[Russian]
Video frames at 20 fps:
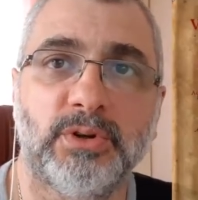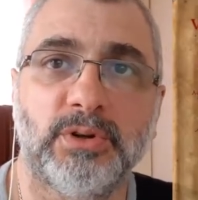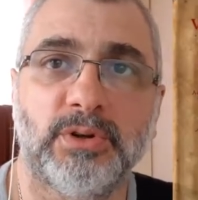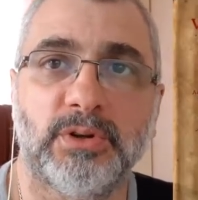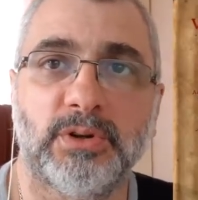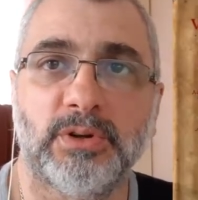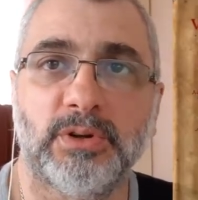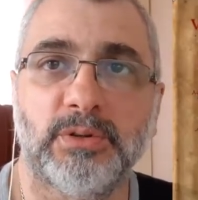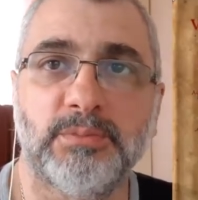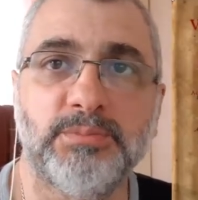
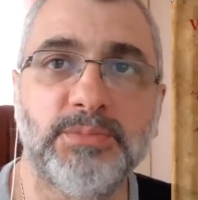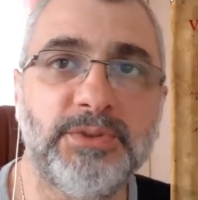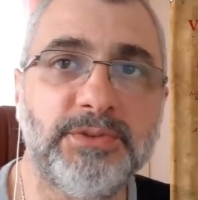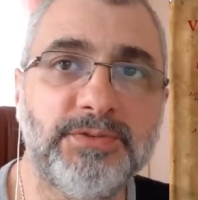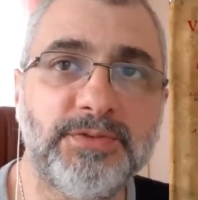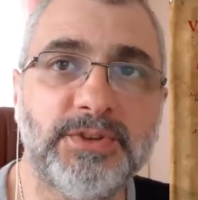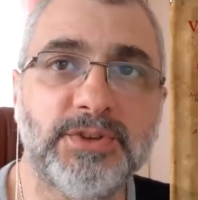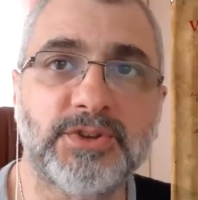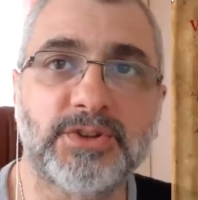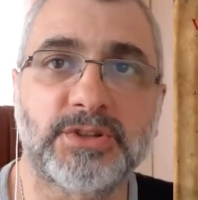Э,
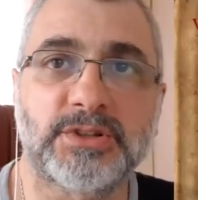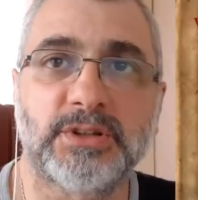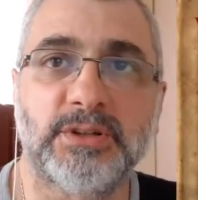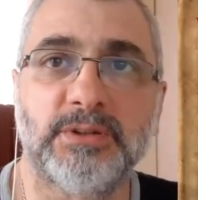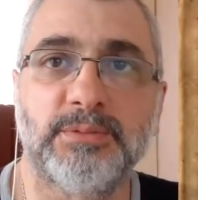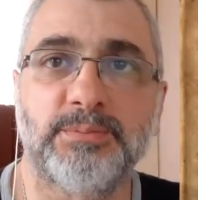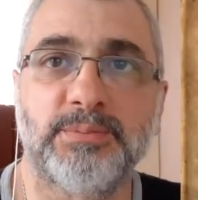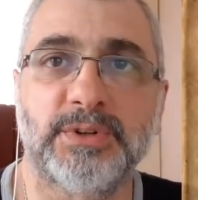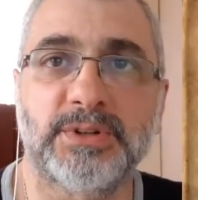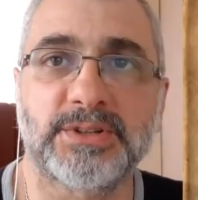
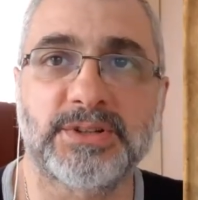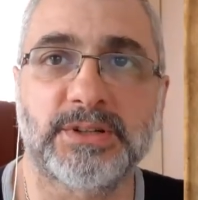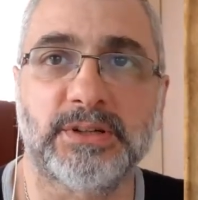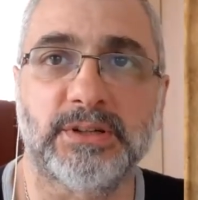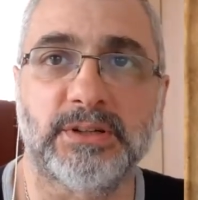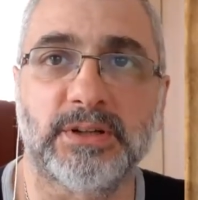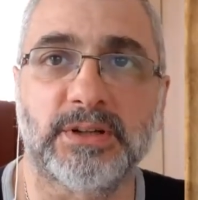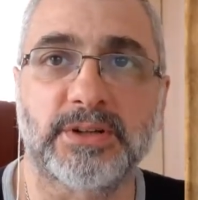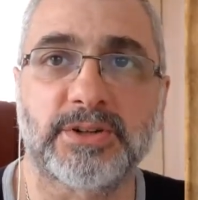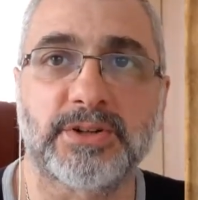мифический
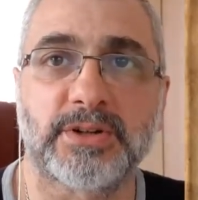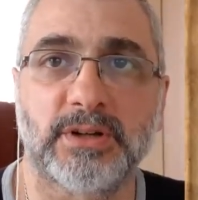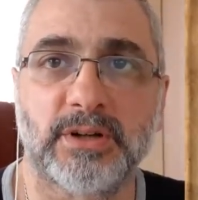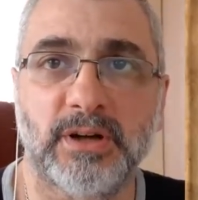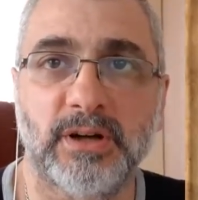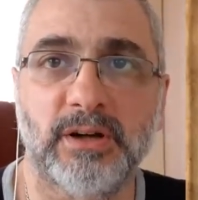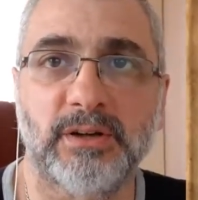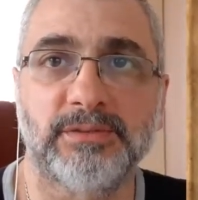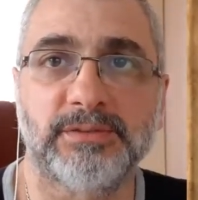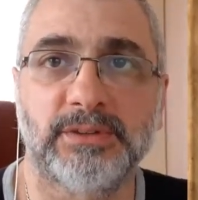персонаж,
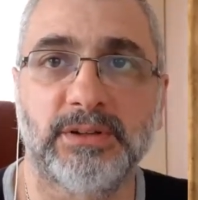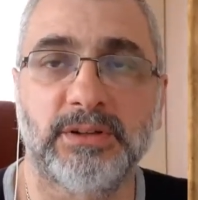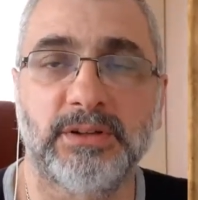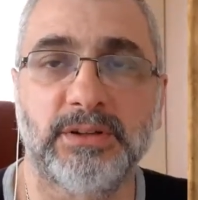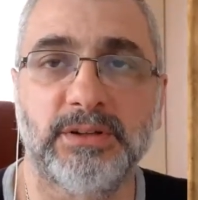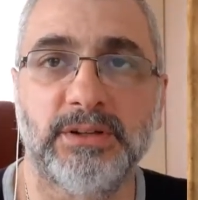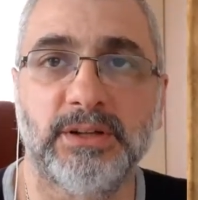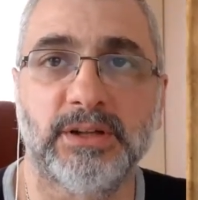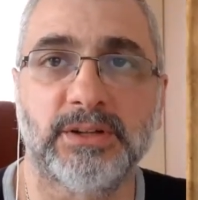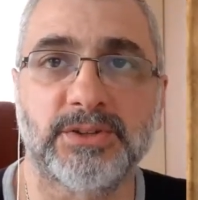автор
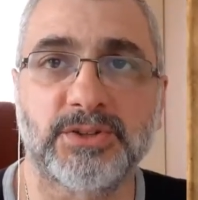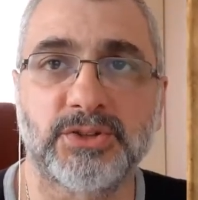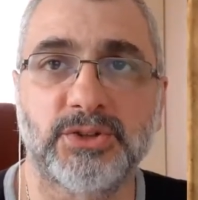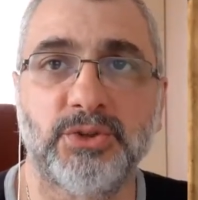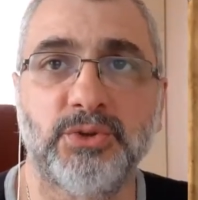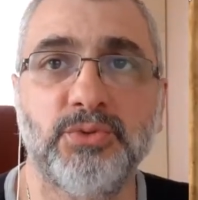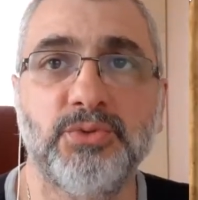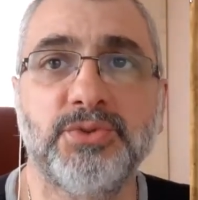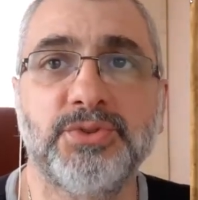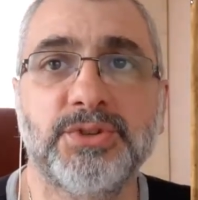Ян
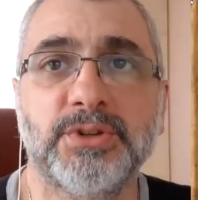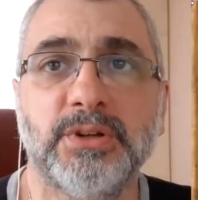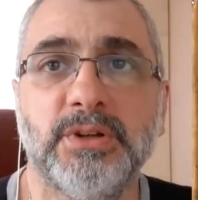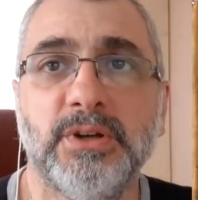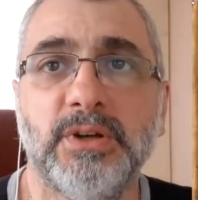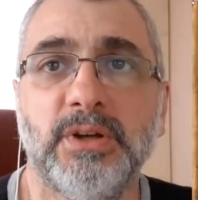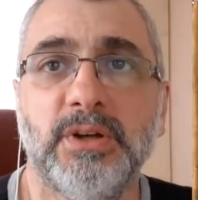Стрюс.